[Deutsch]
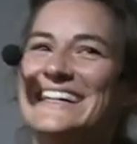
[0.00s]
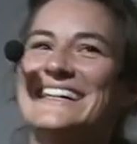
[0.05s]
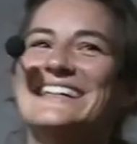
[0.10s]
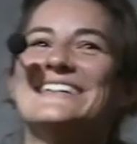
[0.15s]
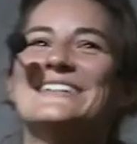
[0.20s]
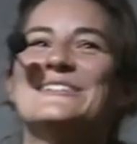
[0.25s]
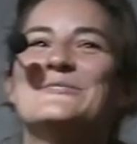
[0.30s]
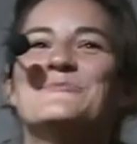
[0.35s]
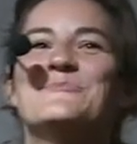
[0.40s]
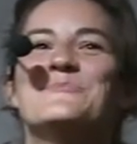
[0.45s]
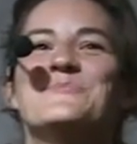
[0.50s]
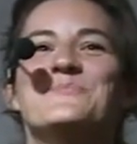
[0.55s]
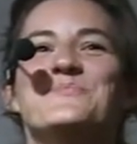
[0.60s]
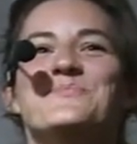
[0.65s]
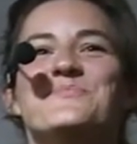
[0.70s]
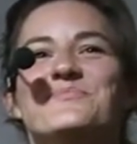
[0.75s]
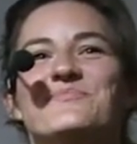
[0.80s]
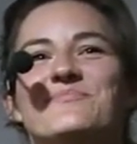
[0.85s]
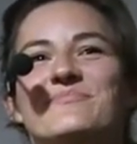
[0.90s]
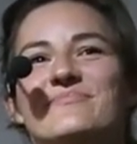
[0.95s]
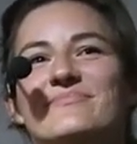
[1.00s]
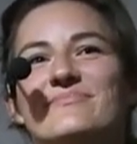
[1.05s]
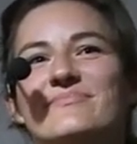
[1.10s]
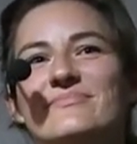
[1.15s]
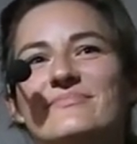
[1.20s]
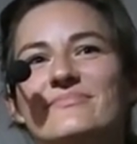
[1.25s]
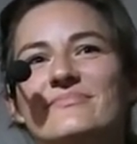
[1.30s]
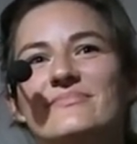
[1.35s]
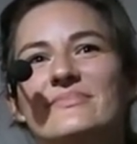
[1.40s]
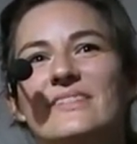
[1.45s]
ähm,
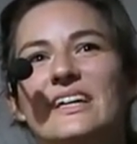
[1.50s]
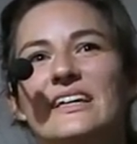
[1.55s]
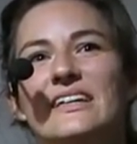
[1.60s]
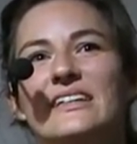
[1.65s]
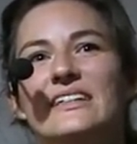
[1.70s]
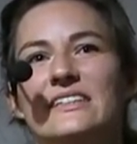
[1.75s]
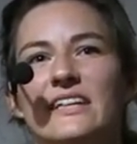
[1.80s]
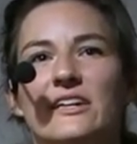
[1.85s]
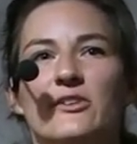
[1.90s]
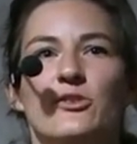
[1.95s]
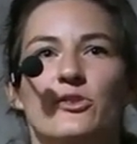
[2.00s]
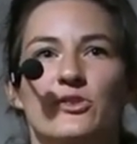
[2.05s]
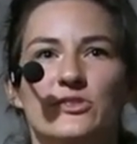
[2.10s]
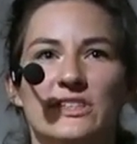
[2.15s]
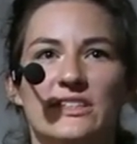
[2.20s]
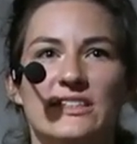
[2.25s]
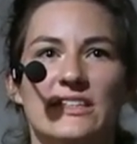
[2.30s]
genau, und ich